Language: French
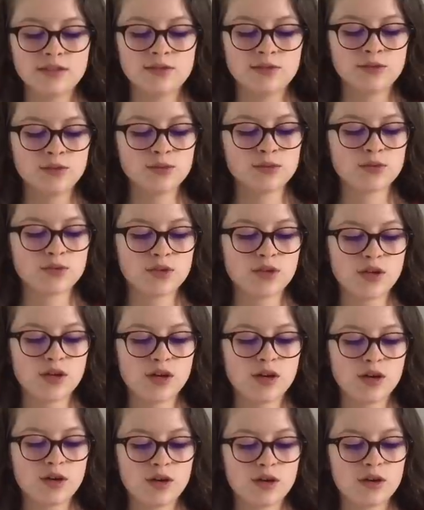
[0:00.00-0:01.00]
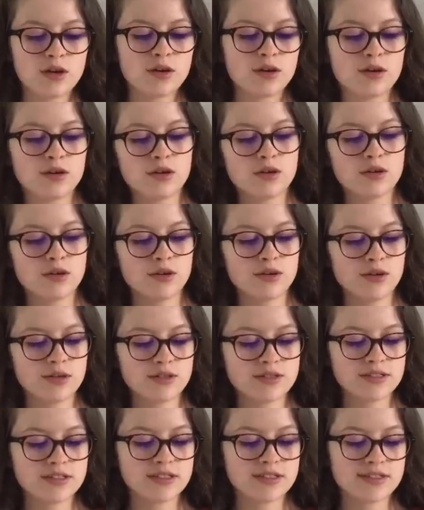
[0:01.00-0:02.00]
Donc, euh,
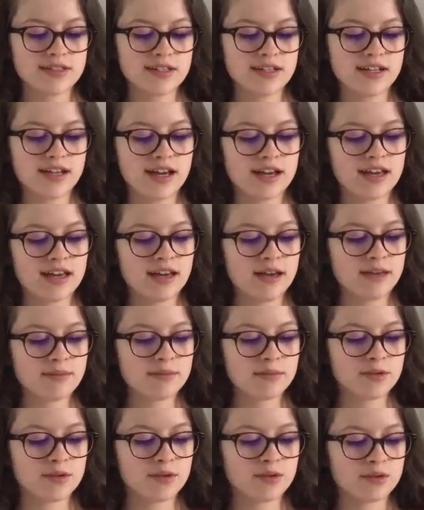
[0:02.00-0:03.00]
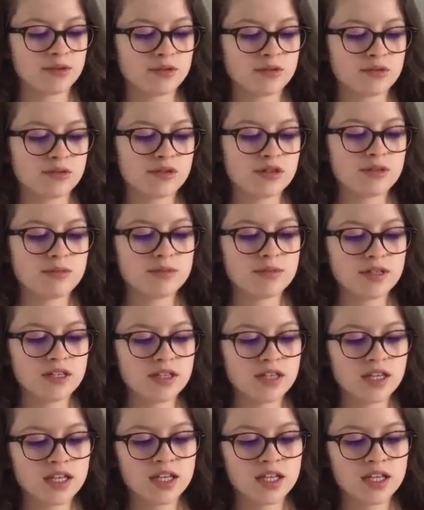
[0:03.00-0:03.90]
c'est de la gamme euh, Green Me.